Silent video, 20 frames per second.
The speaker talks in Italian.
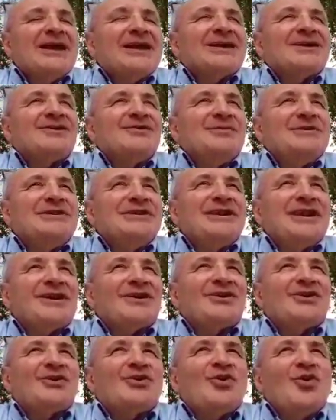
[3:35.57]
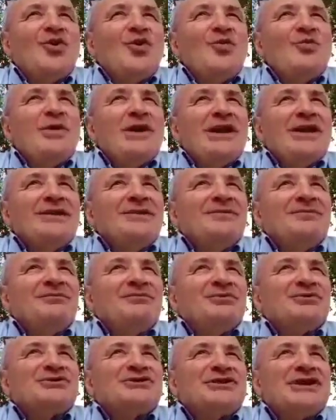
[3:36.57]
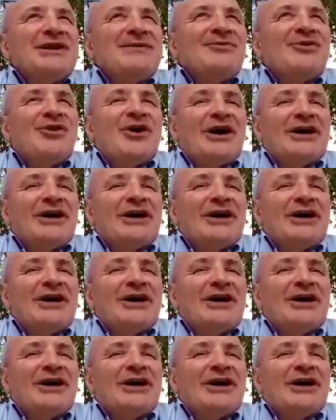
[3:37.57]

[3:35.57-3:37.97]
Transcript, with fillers: come dire, come possiamo